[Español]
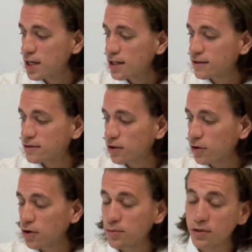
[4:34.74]
y
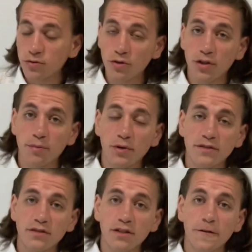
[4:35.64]
solo dos minutos
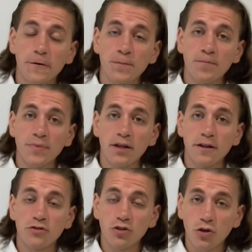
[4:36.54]
después,
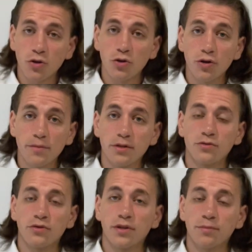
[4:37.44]
solo dos
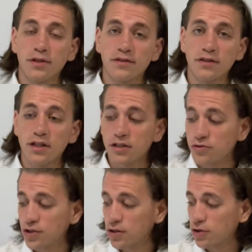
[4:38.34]
minutos después
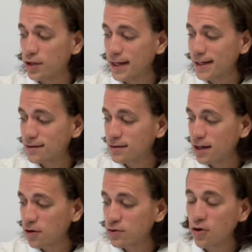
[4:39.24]
llegó el
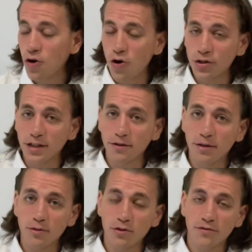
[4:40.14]
3 a 1. Otra
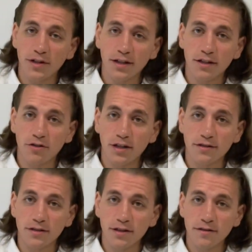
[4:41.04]
vez Bruno Fernández con la
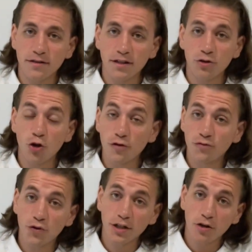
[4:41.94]
asistencia, no
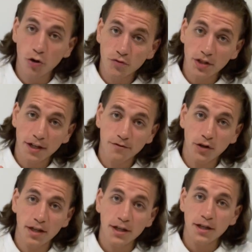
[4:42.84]
fue offside,
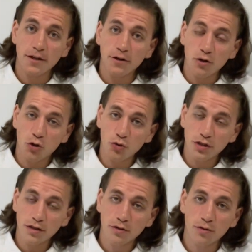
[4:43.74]
fue
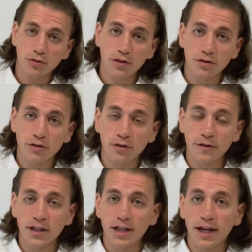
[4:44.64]
justito, justito.
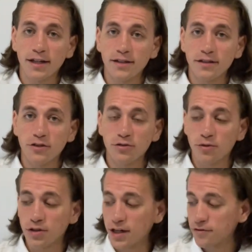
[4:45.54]
En línea
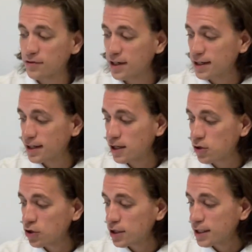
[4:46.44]
estuvo Rafael
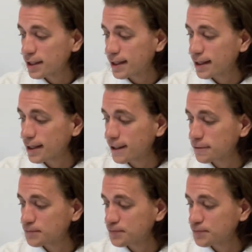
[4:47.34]
Leao que,